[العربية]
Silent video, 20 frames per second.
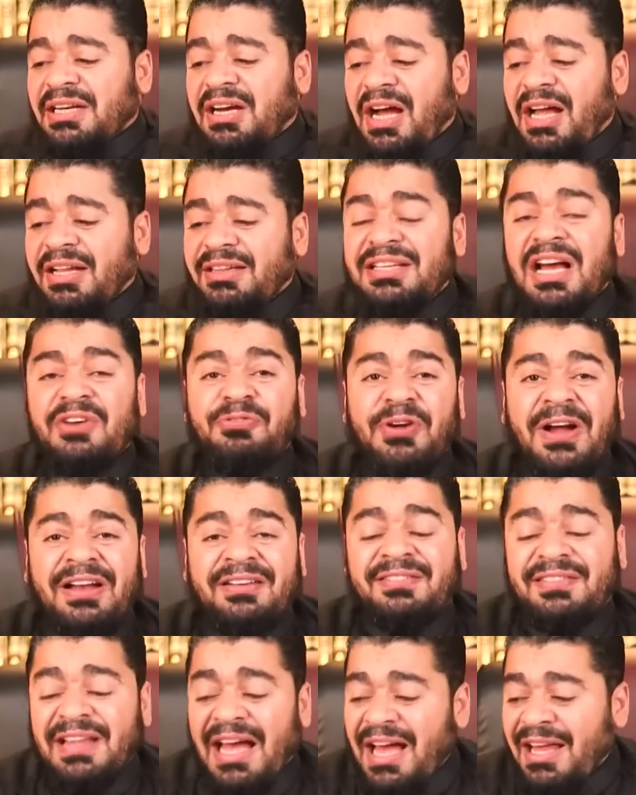قد
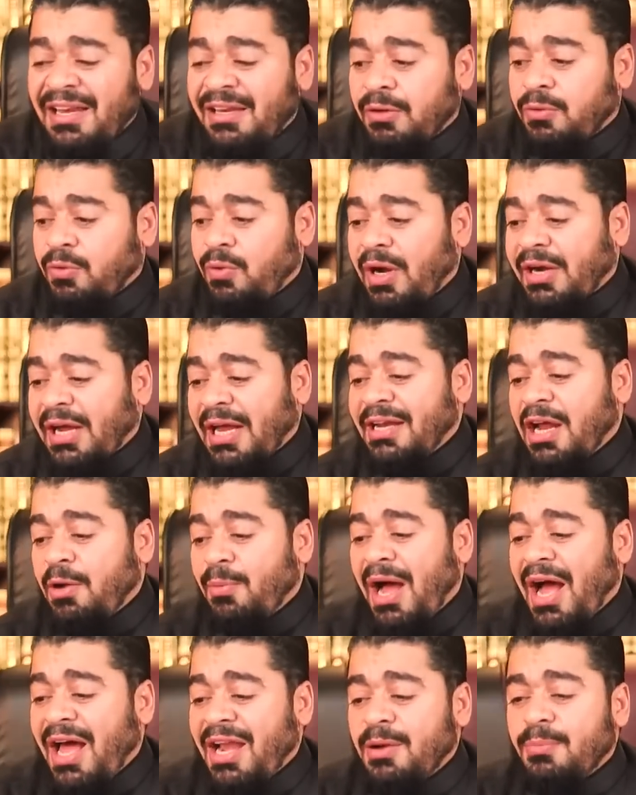يفعل ذلك
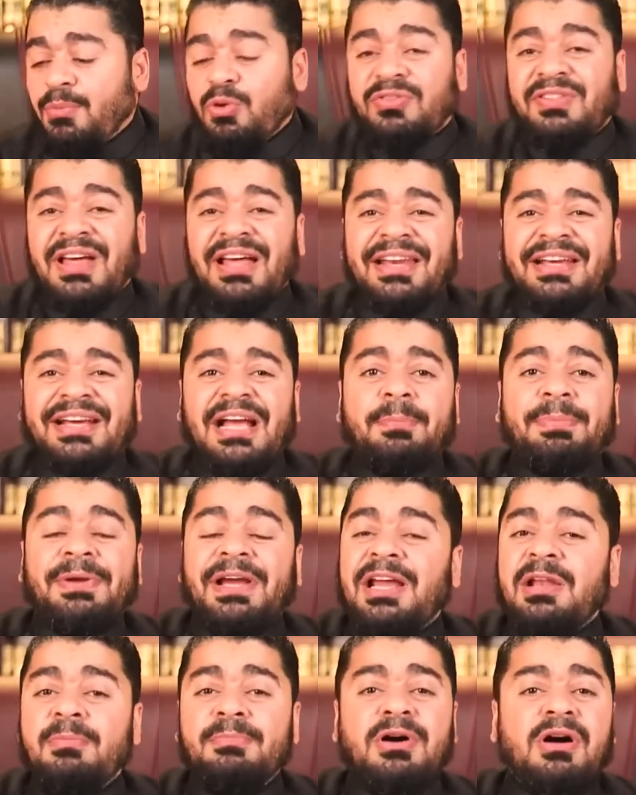وكانهم علموا ذلك
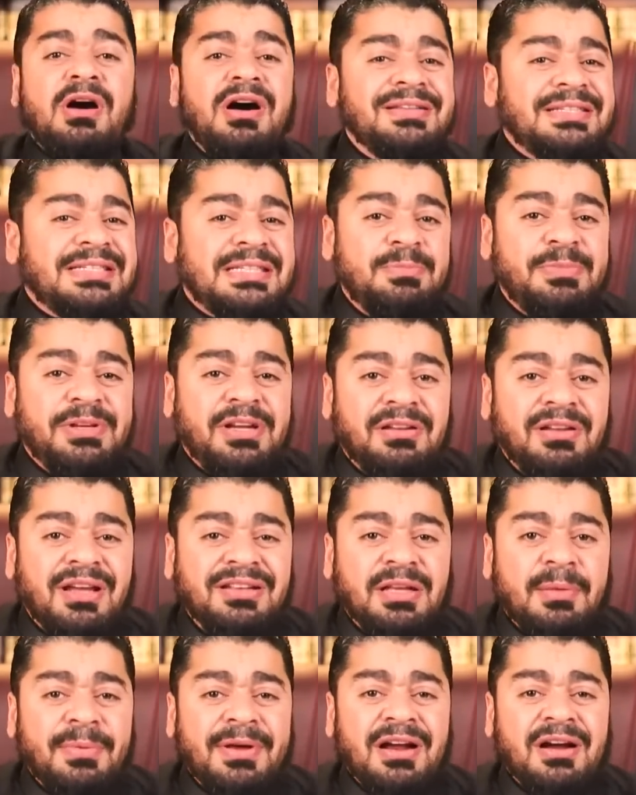بعلم خاص من الله
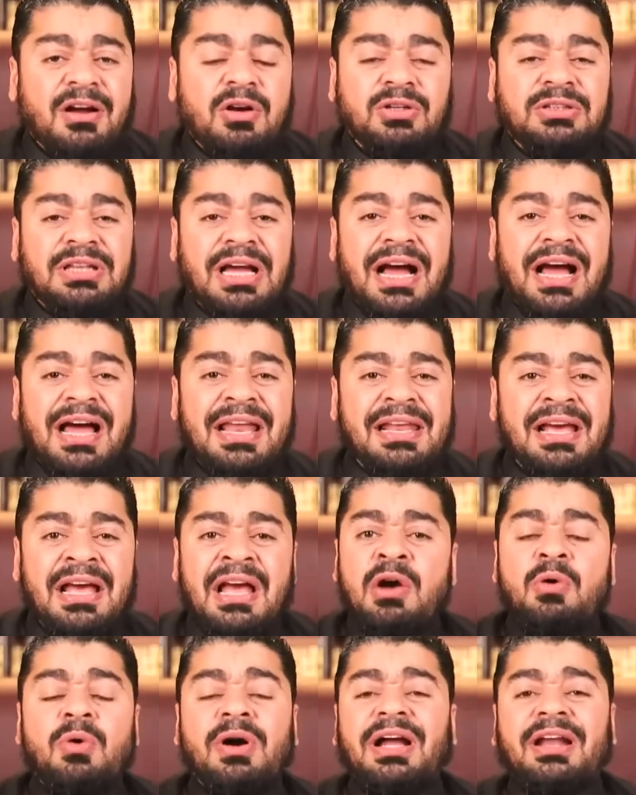تبارك وتعالى
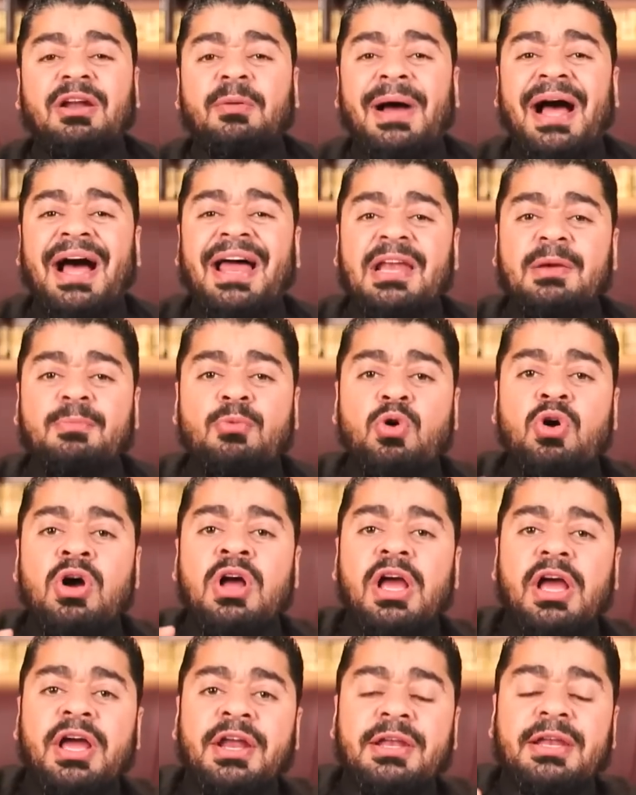وكانهم علموا
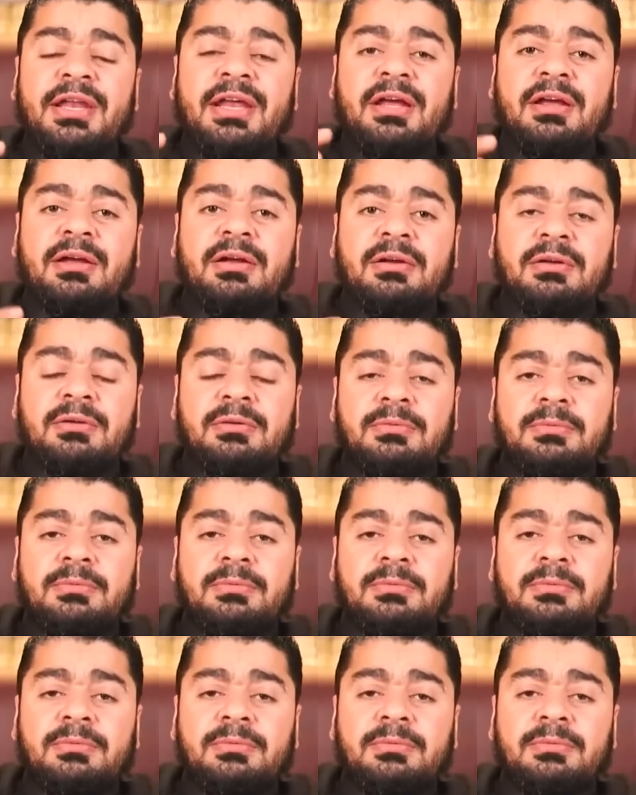طيب، ان طيب،